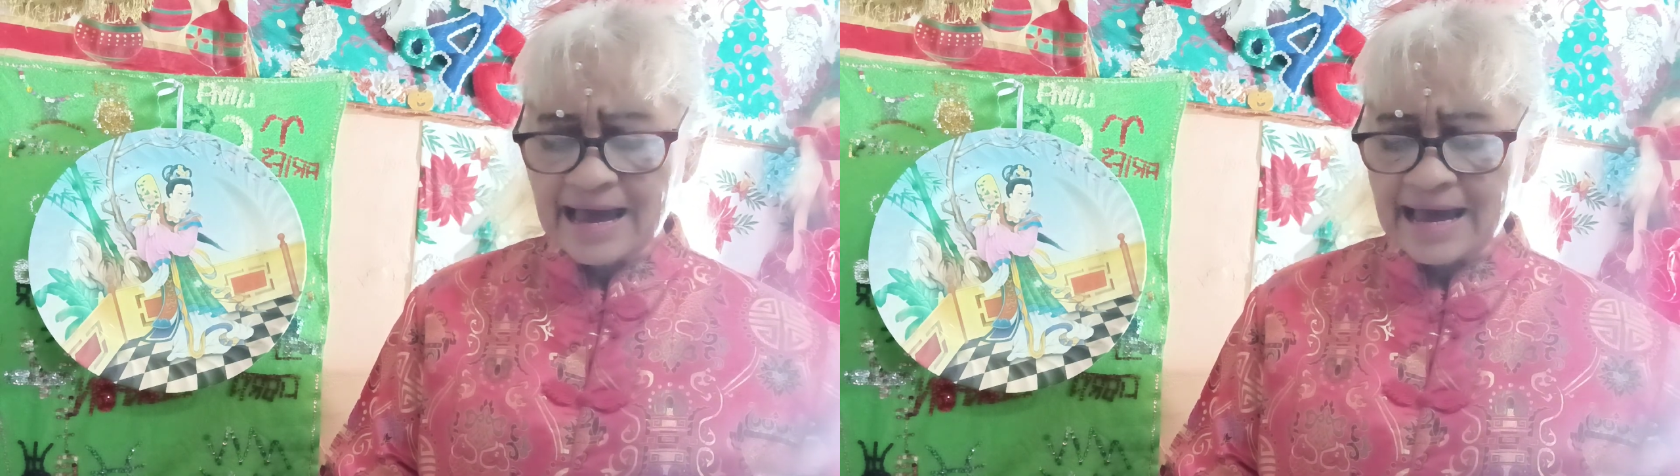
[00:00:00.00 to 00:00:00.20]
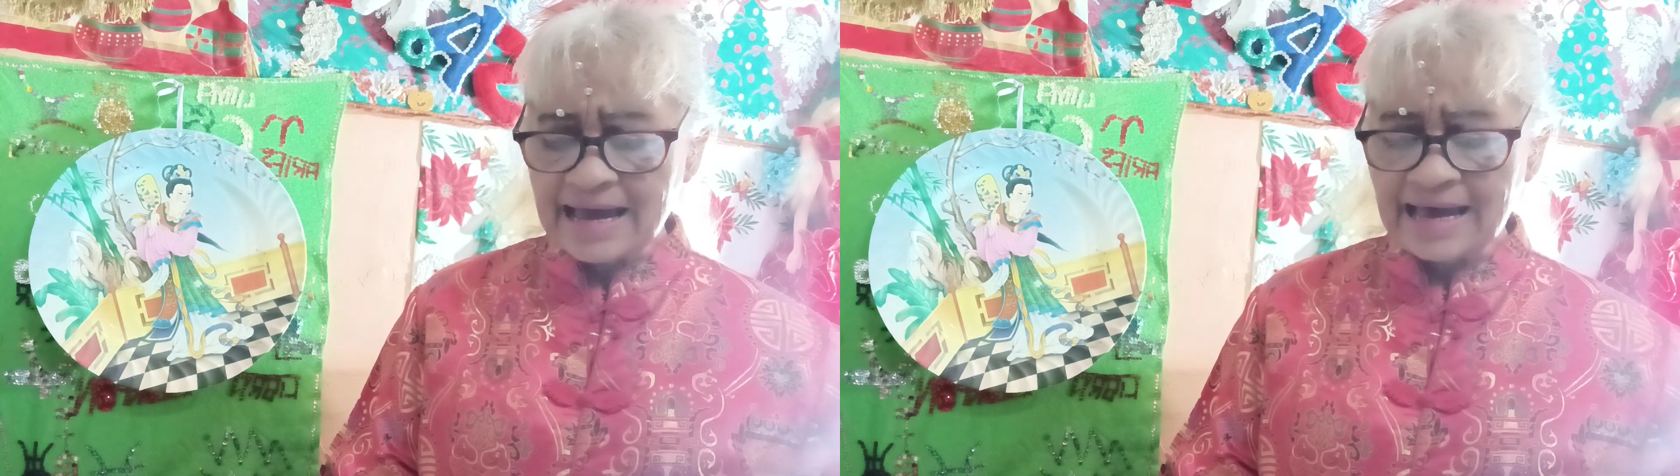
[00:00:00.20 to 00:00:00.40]

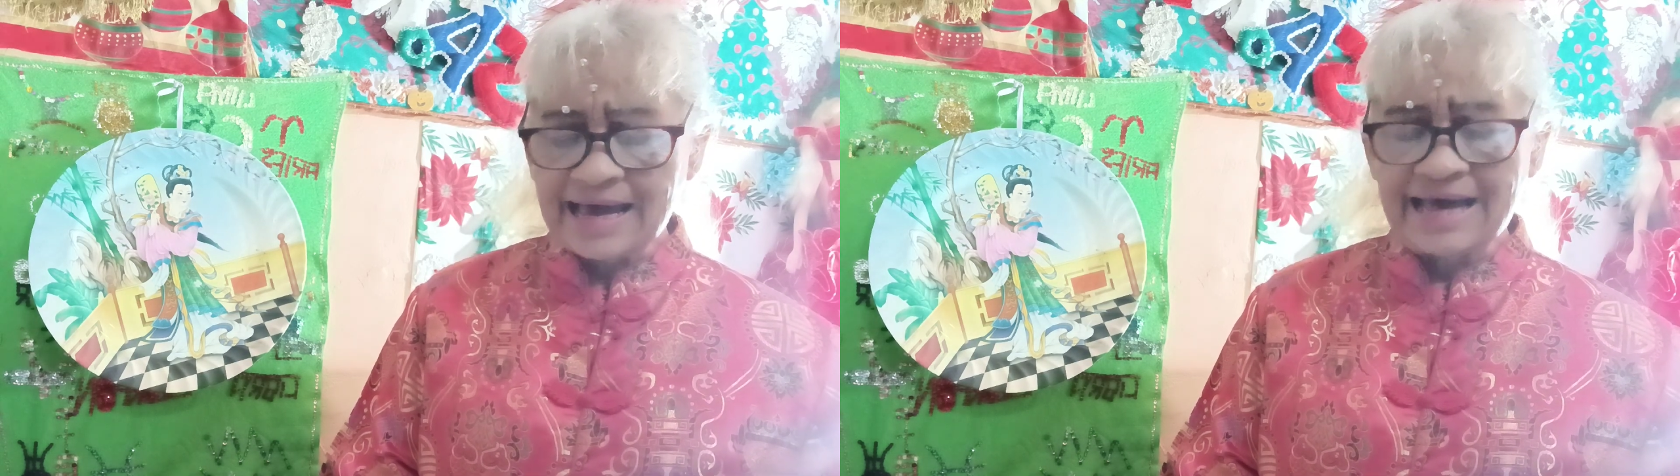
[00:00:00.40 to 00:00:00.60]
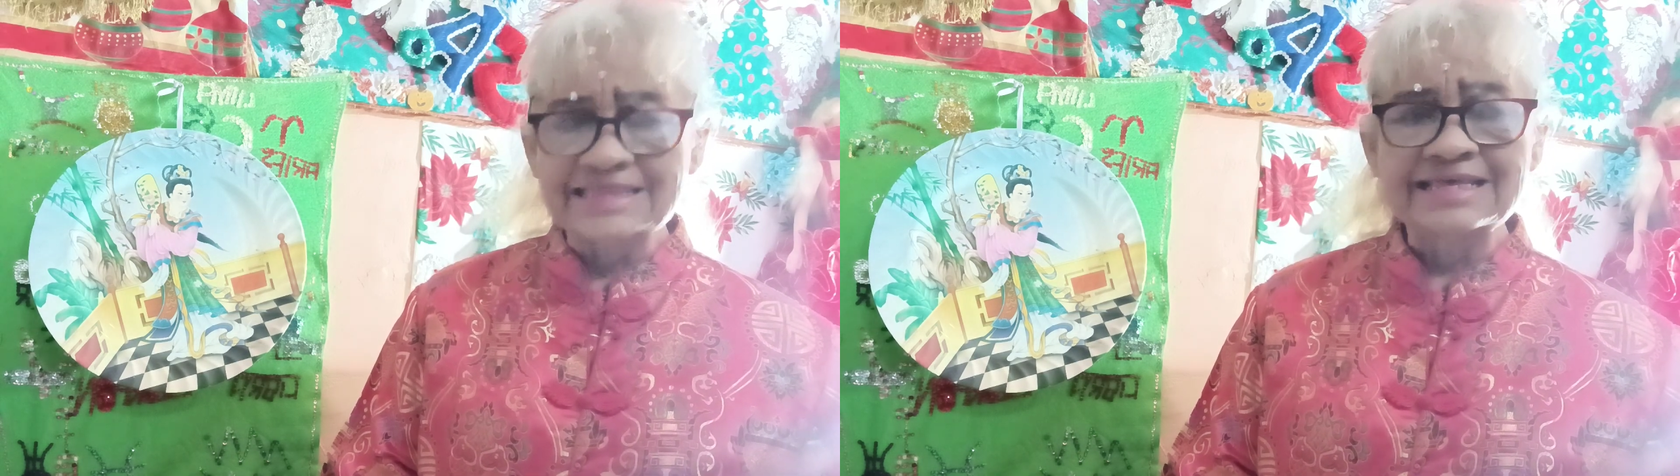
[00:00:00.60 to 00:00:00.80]

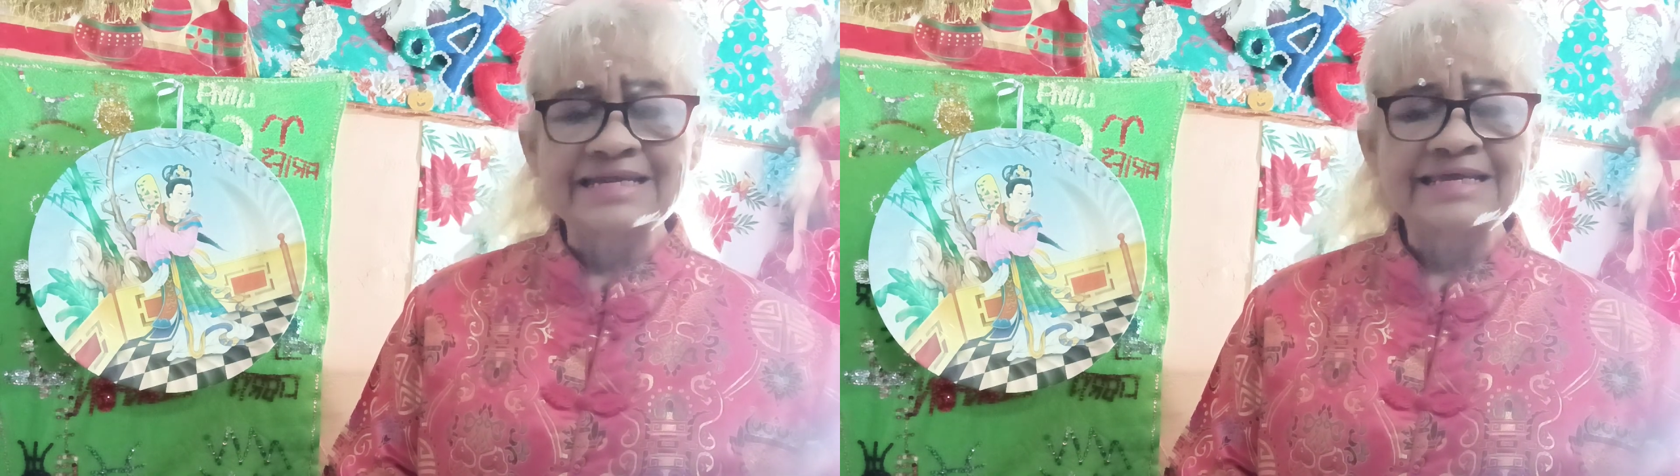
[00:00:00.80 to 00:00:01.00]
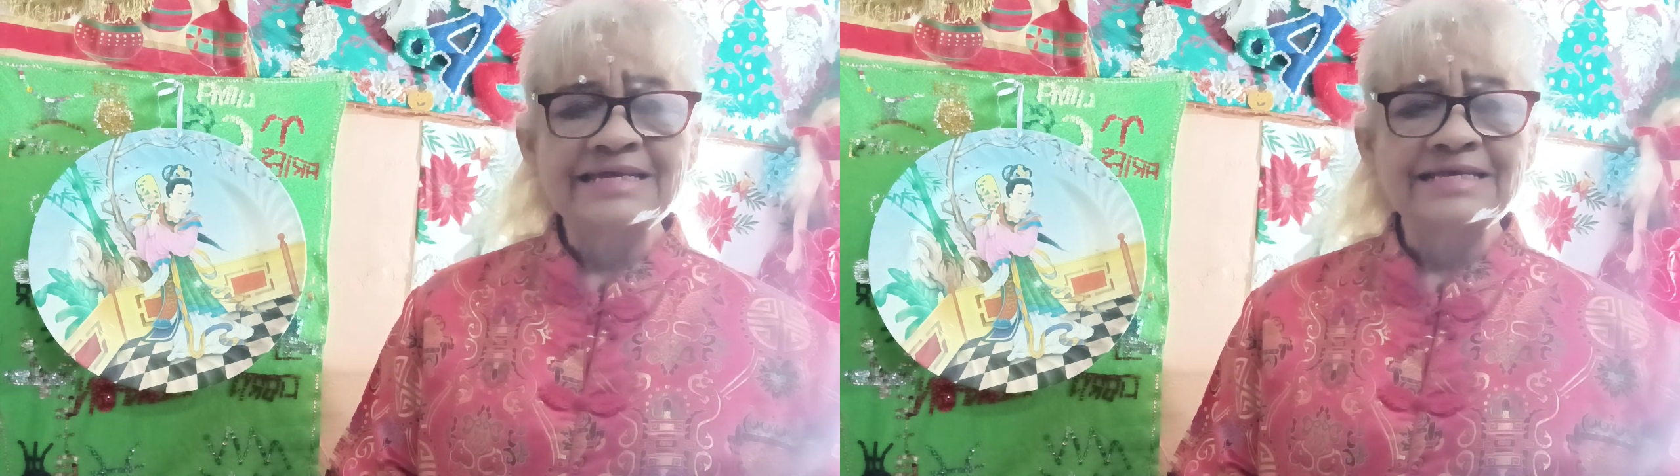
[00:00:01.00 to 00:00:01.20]
a, a
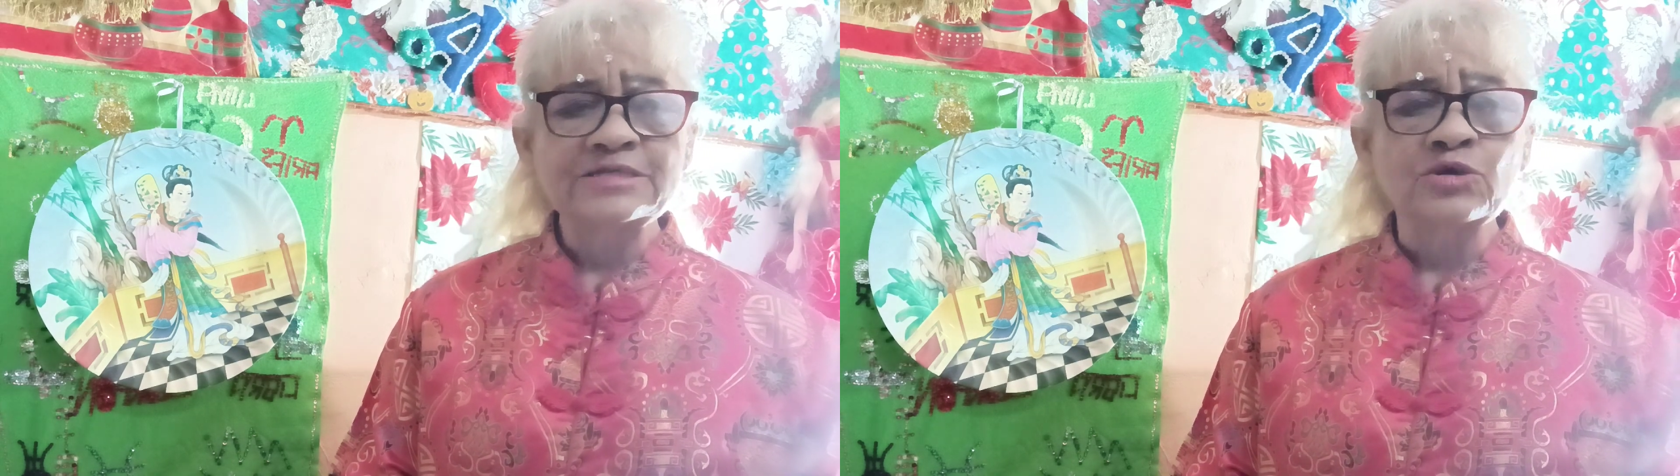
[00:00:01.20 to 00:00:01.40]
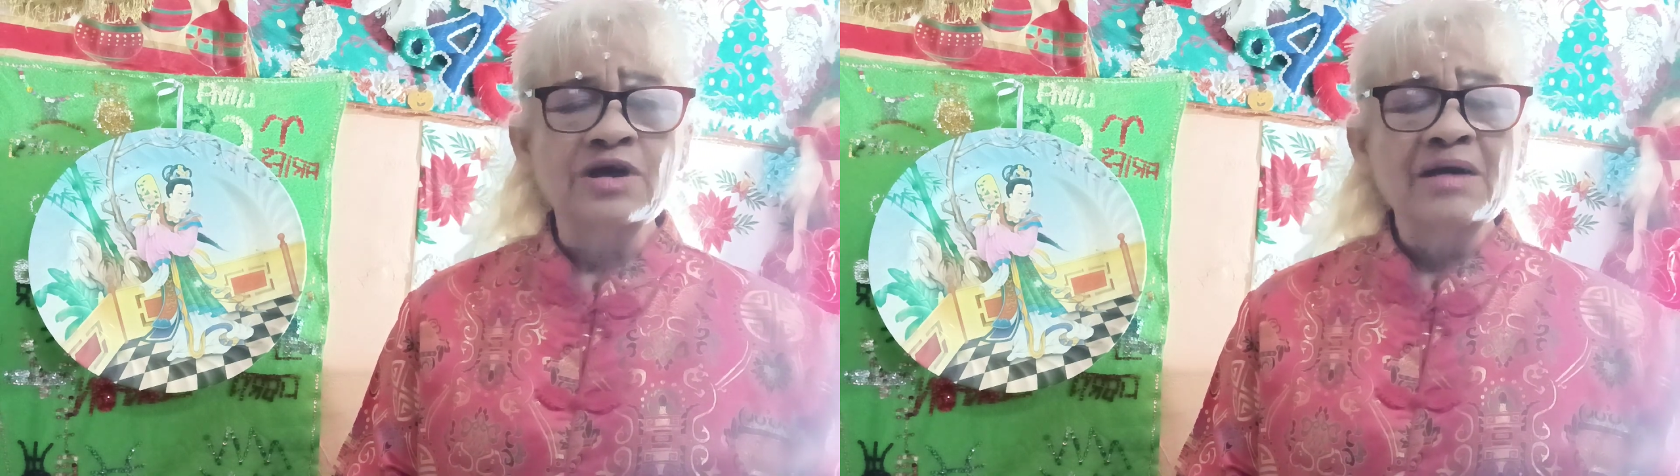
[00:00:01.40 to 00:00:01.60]
tener eso.